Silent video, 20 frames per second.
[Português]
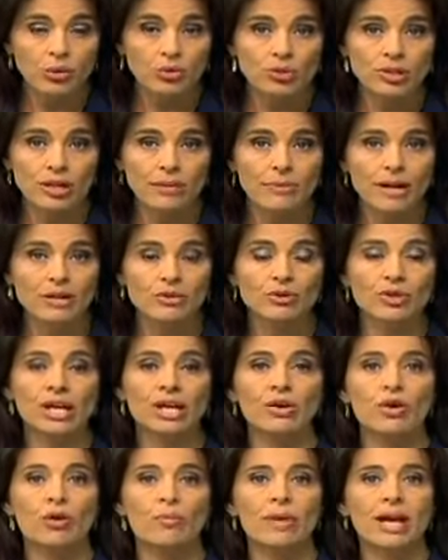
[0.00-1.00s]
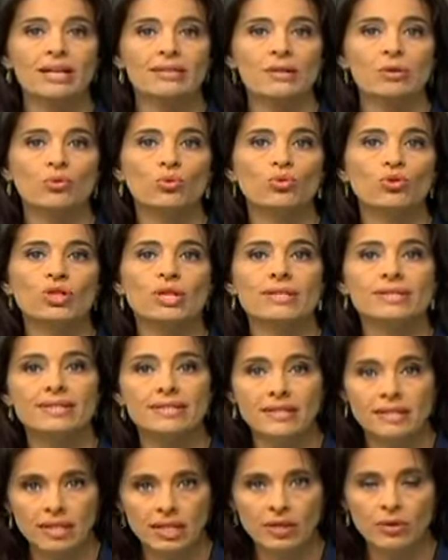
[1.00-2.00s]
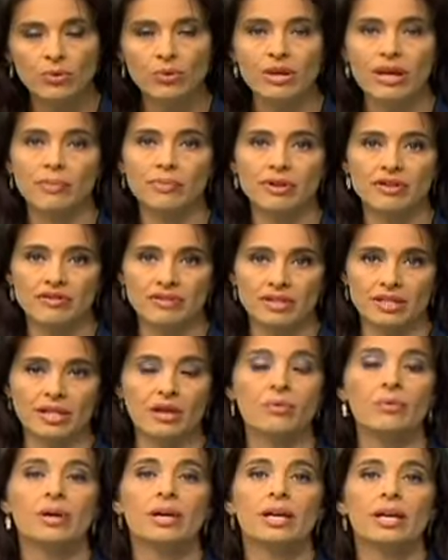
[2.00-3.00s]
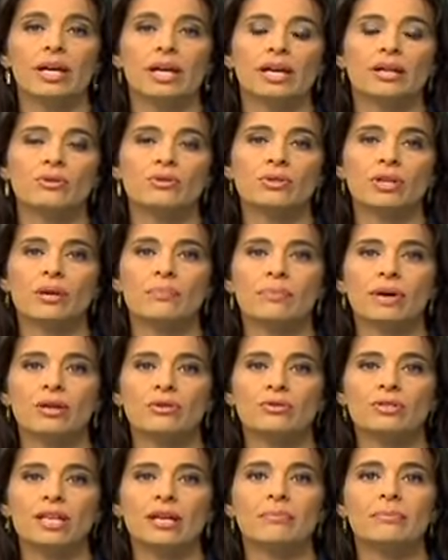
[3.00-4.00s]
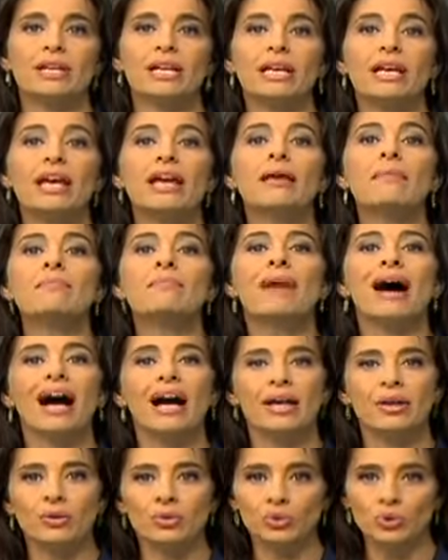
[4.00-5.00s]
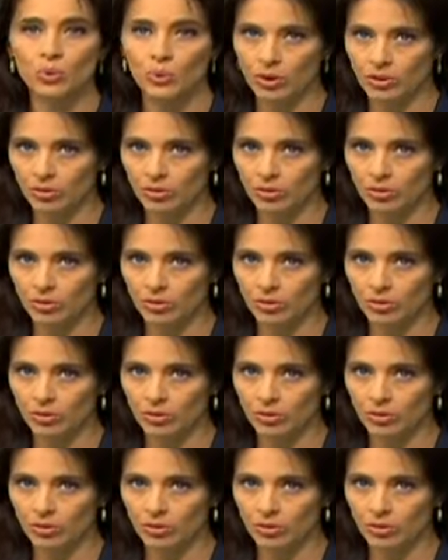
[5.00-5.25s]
os trabalhos recomeçam no dia 5 e a previsão é que os reparos terminem em maio do